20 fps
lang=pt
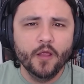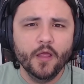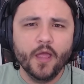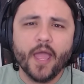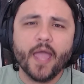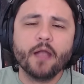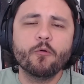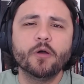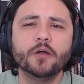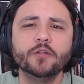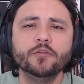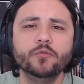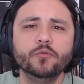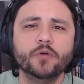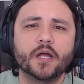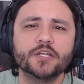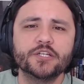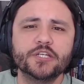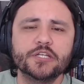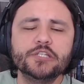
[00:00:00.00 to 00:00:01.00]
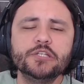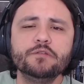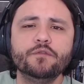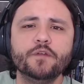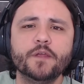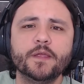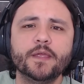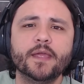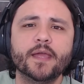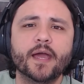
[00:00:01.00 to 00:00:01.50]
é quando a gente
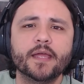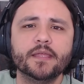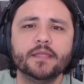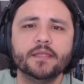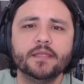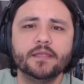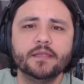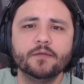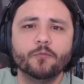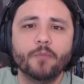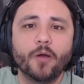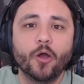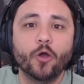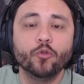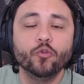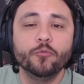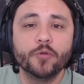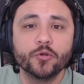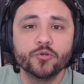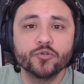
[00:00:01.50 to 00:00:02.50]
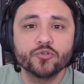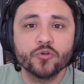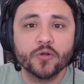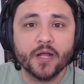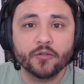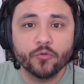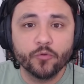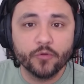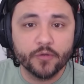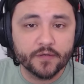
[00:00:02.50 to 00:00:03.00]
vê aí o maior número de
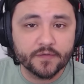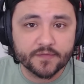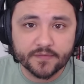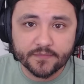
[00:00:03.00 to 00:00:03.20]
jogadores.